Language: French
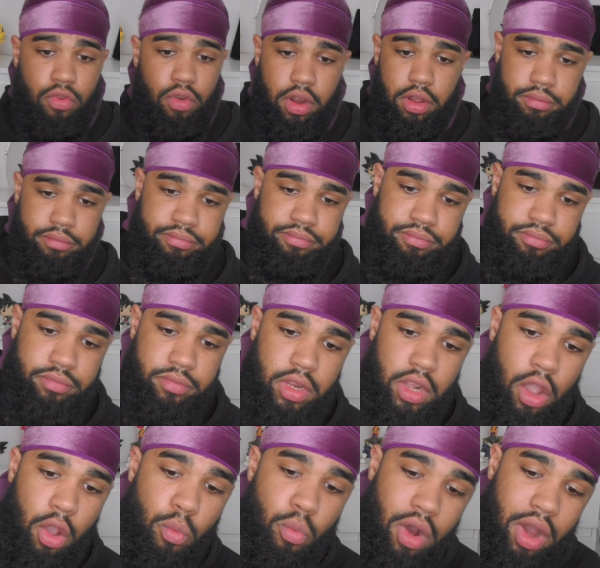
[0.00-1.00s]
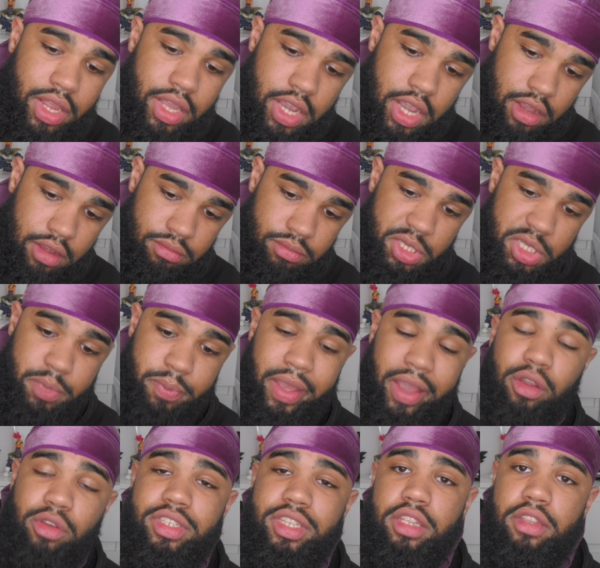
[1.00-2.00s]
voilà. Moi les gars, j'espère
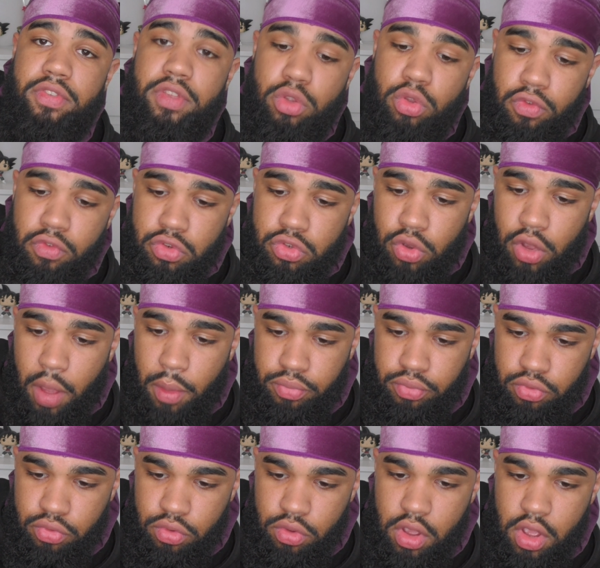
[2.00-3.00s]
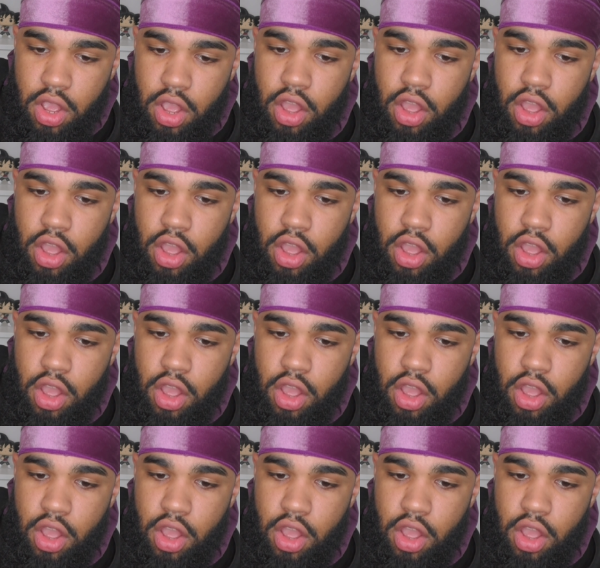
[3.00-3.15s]
que cette vidéo vous aura plu.